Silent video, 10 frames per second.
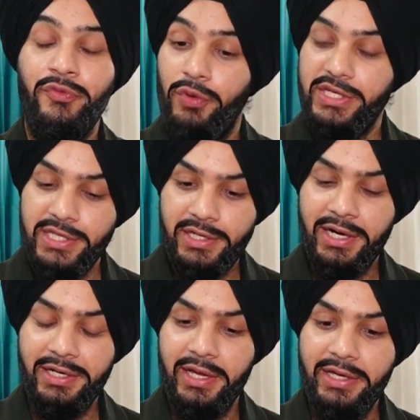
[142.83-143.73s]
वो ऐसा
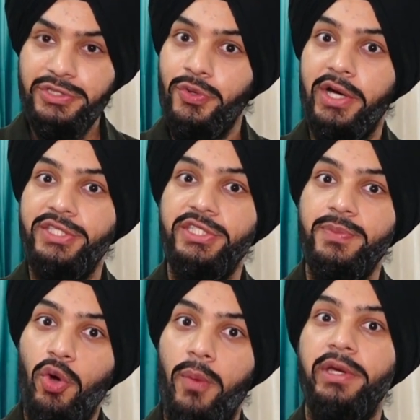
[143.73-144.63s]
करेक्टर है कि जो हर चीज़
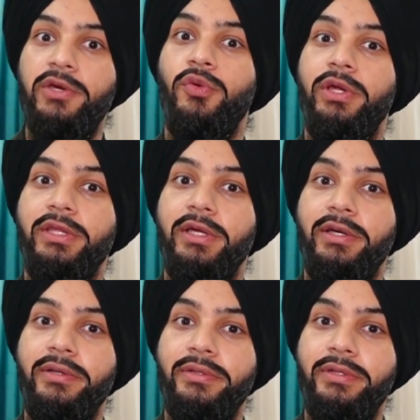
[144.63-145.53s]
में कॉमेडी ढूंढ लेता
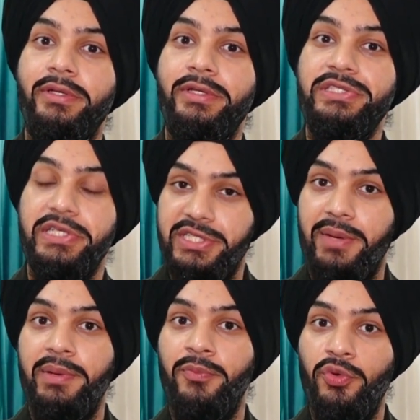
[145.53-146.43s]
है जैसे
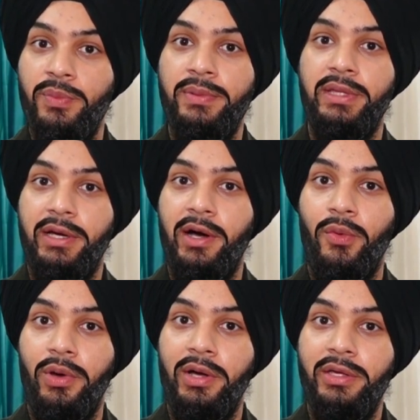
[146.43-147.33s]
आपने मूवी में भी देखा
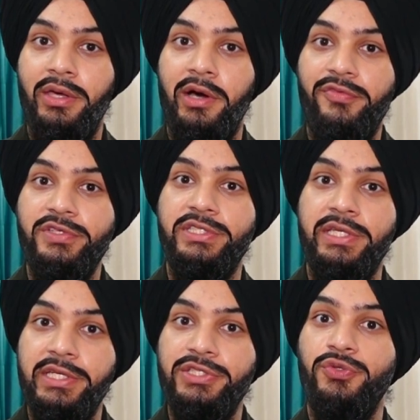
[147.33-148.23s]
होगा कि काफ़ी
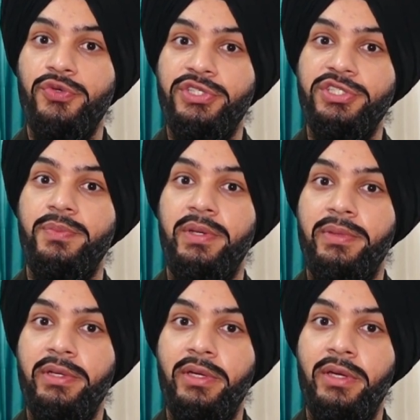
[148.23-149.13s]
सीरियस सिचुएशंस में
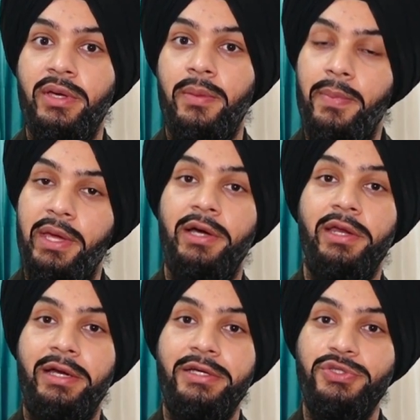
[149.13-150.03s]
भी मेरा
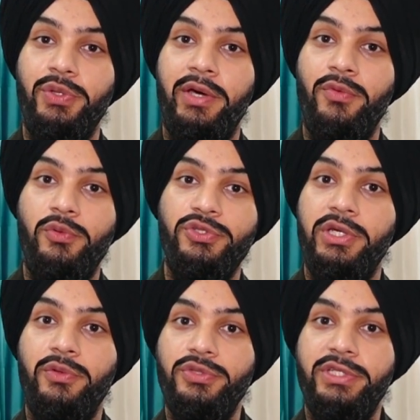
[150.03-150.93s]
करेक्टर जो है वो कुछ
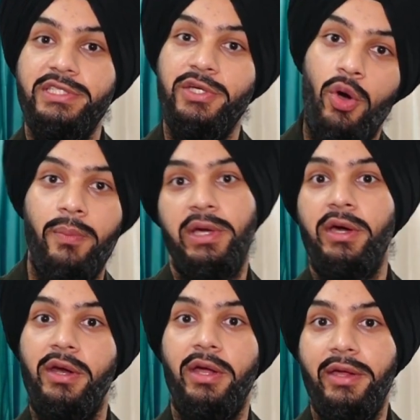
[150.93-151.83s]
ना कुछ ऐसे कॉमिक
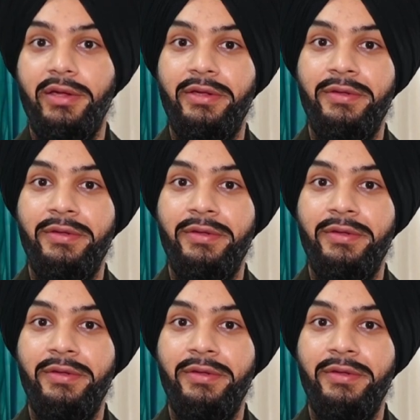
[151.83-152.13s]
कर रहा है